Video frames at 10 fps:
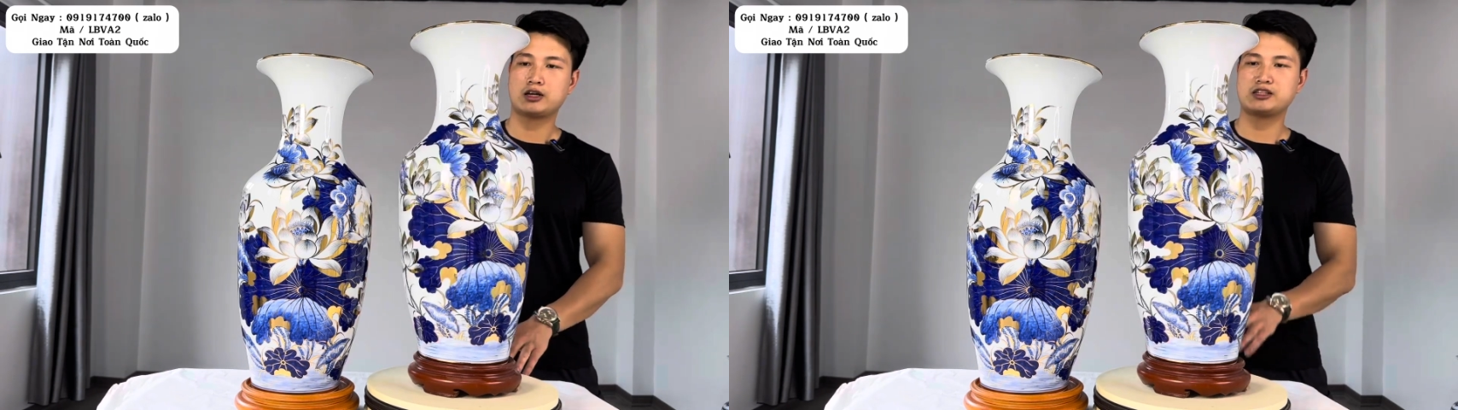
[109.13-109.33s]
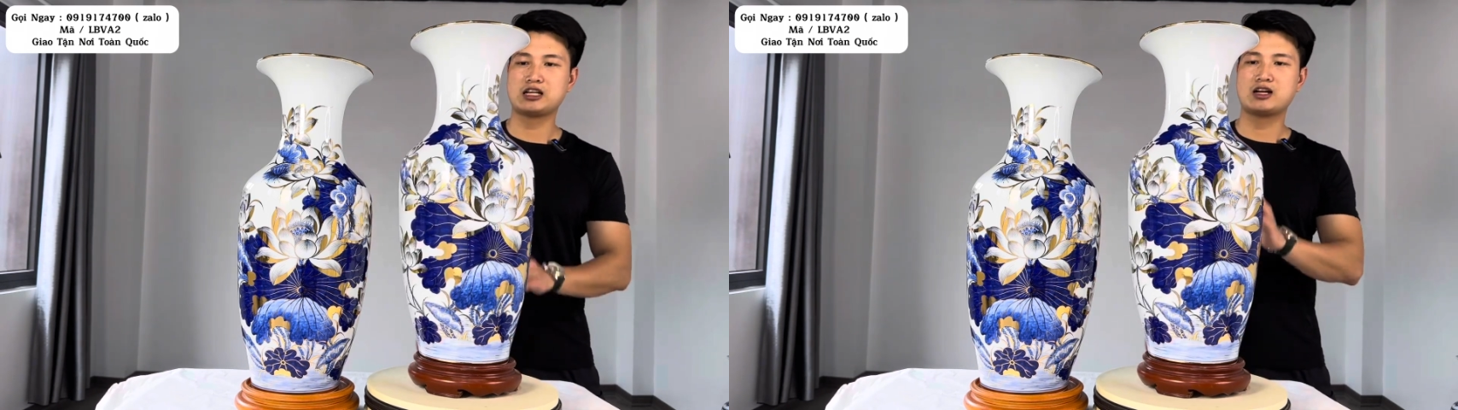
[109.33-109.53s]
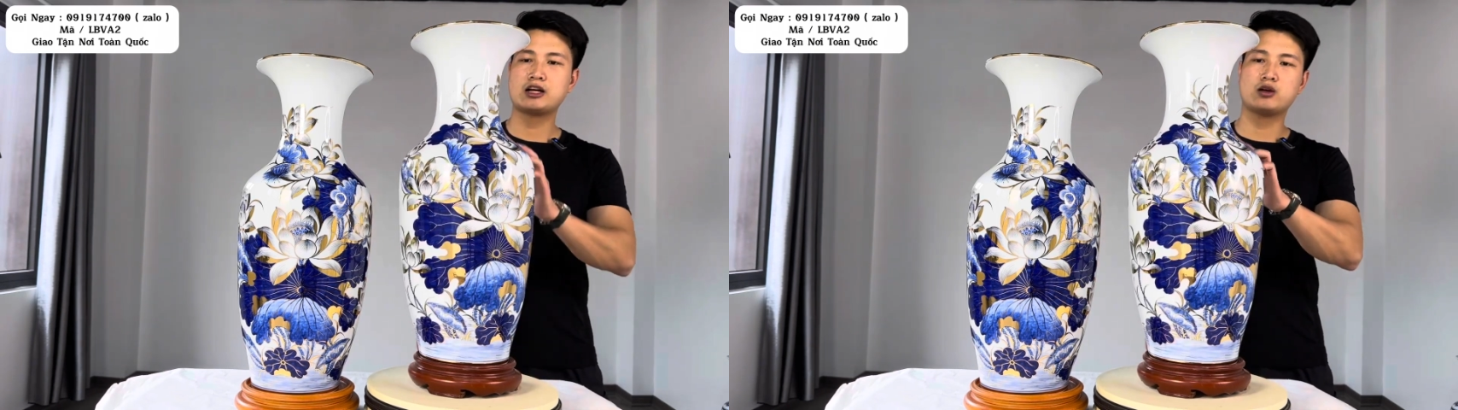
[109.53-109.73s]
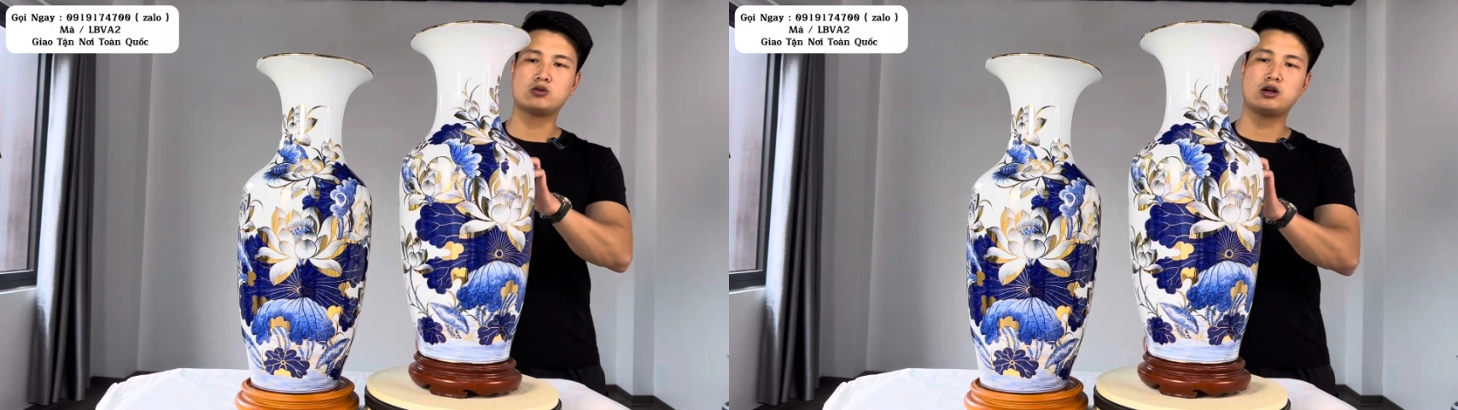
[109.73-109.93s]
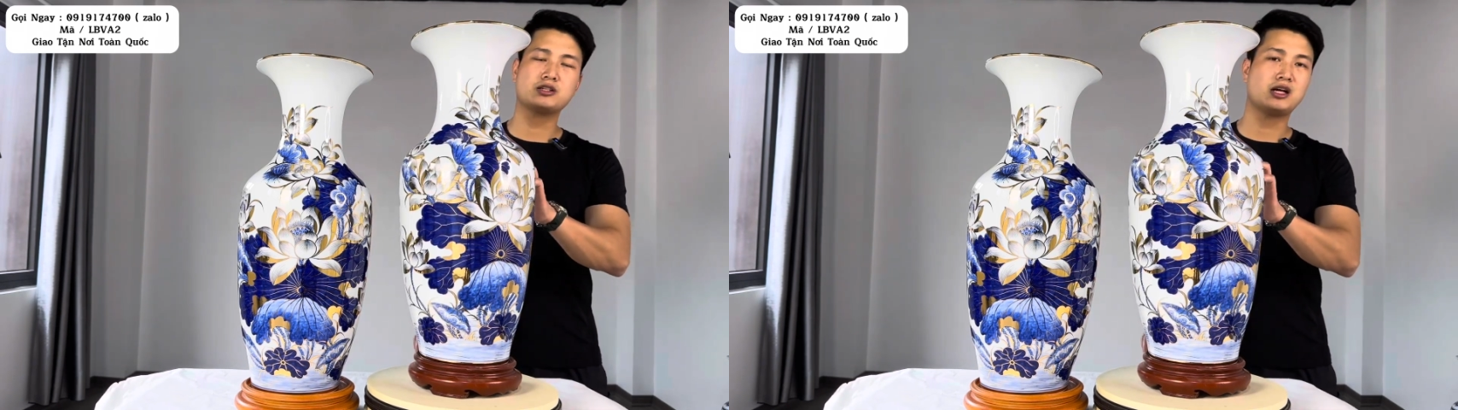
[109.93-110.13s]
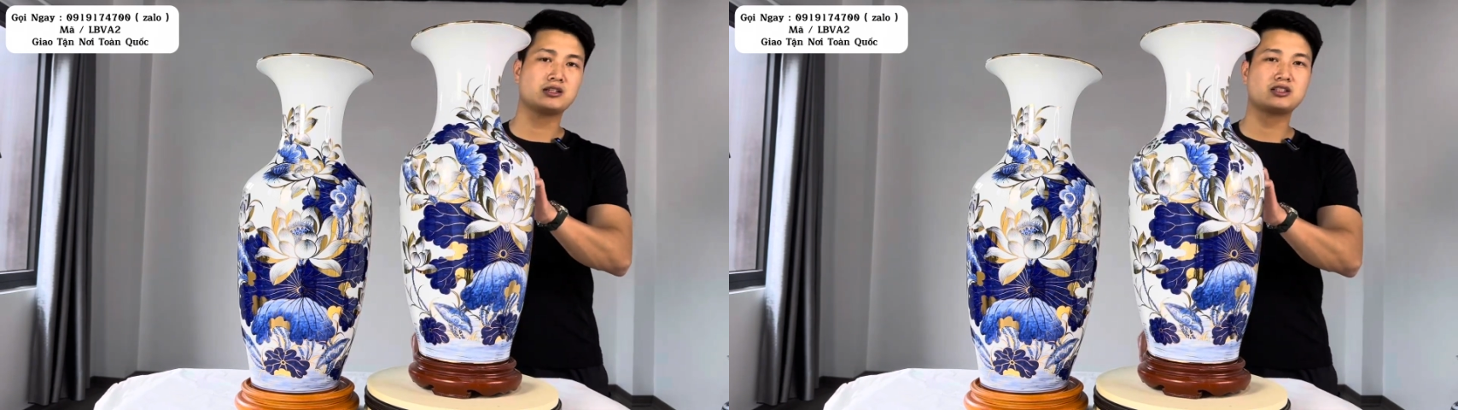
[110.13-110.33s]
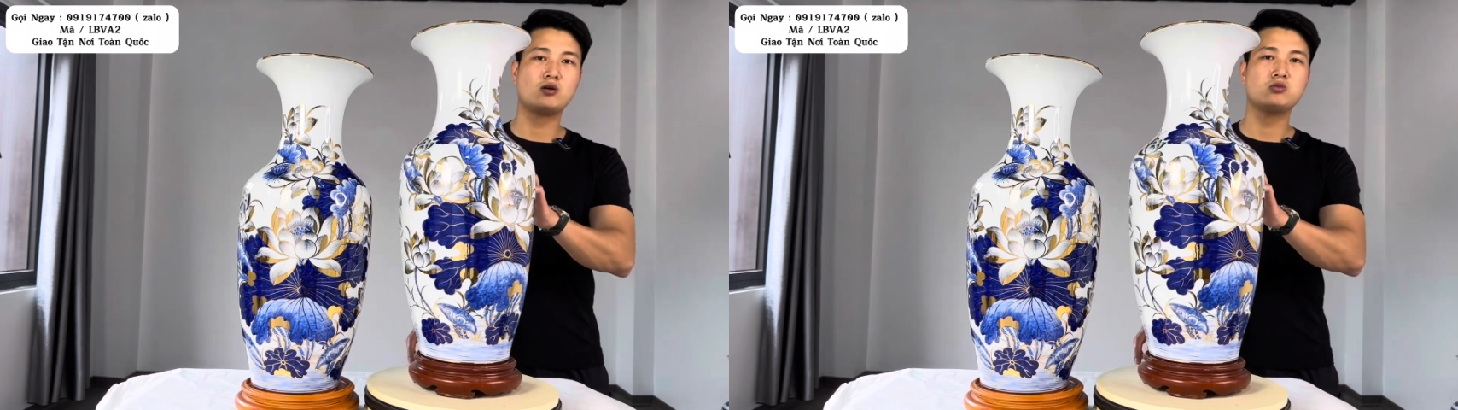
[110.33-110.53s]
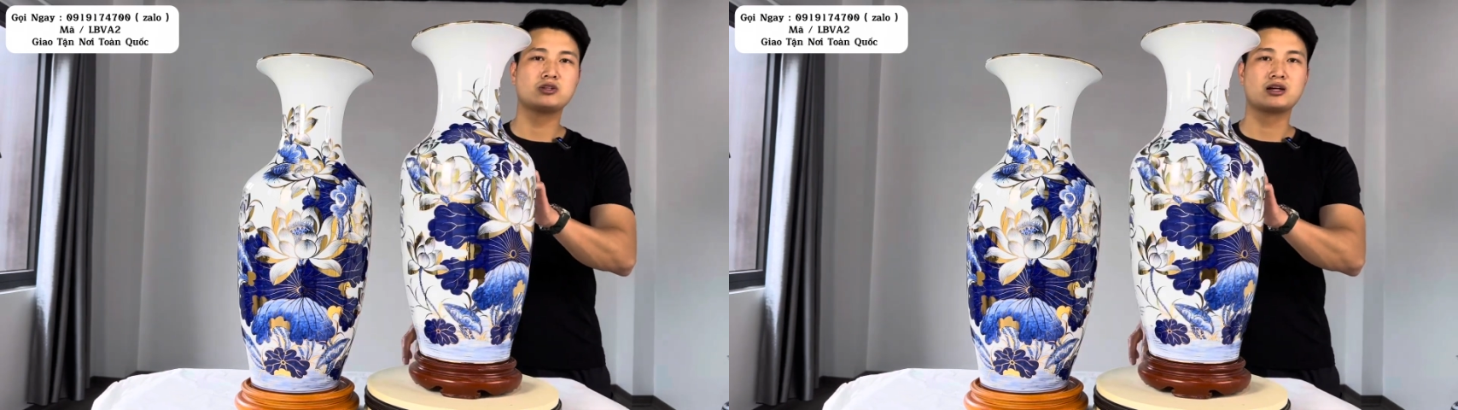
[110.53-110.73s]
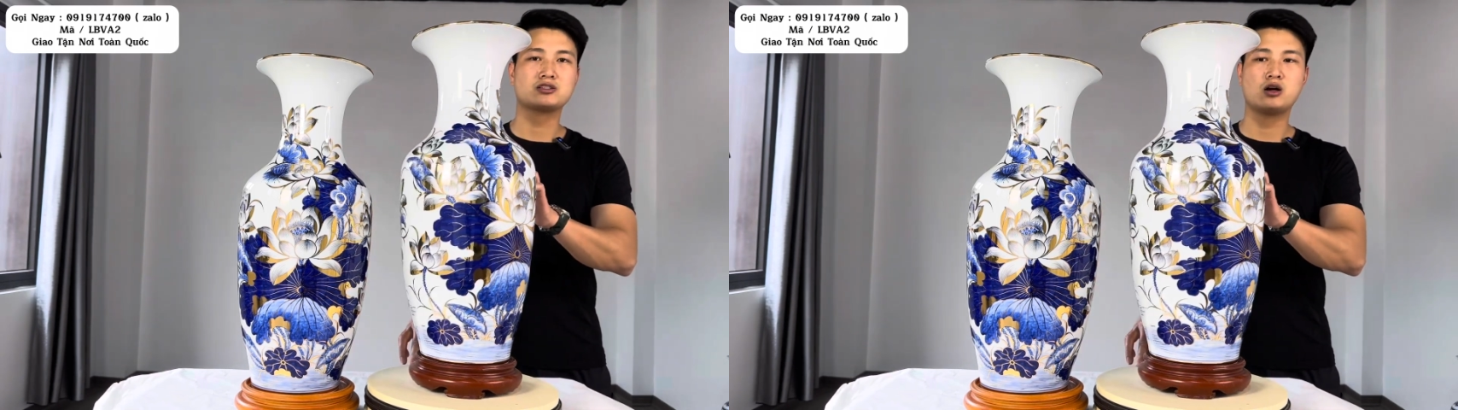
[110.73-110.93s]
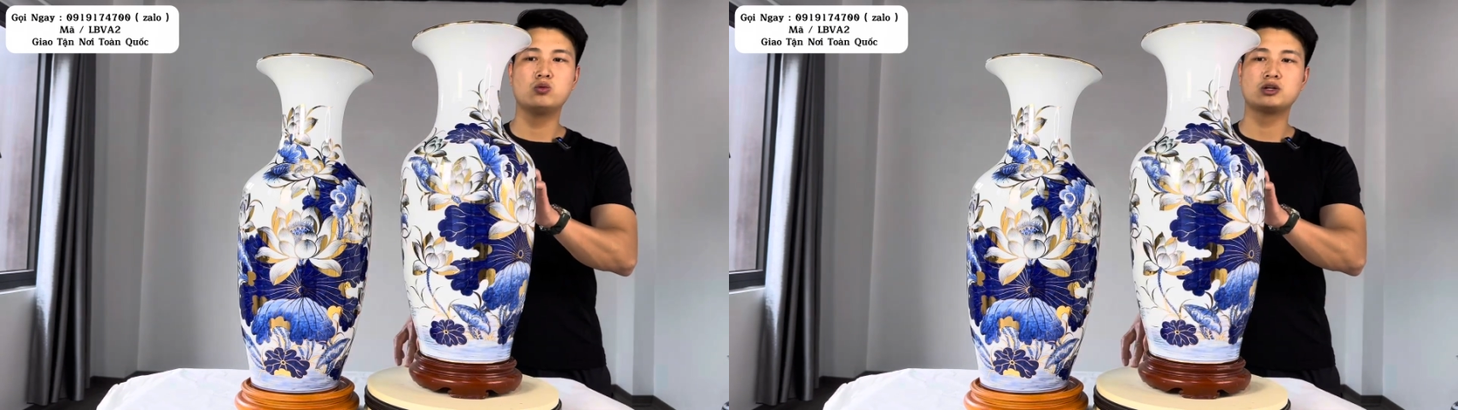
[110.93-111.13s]
cái trắng này của nó là trắng trong trắng
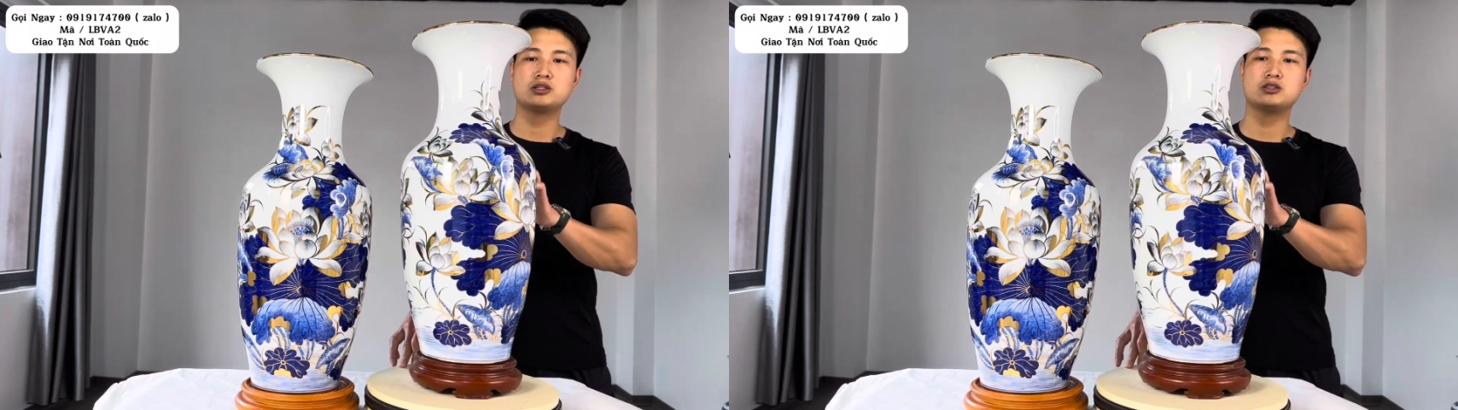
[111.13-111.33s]
sâu nhá